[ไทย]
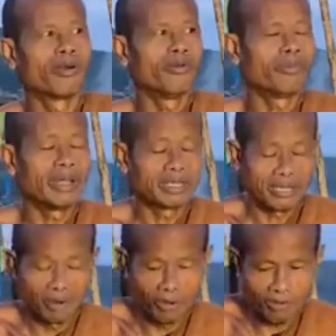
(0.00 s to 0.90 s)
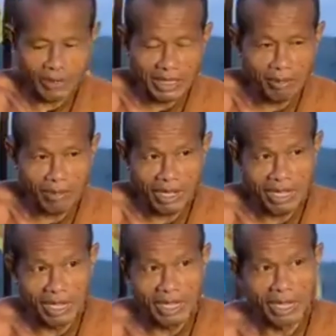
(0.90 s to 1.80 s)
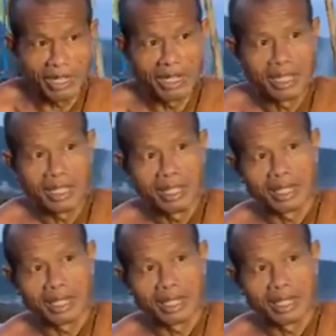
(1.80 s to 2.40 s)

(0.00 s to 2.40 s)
เออคนไปสนุกไปทำไม่ดีนี่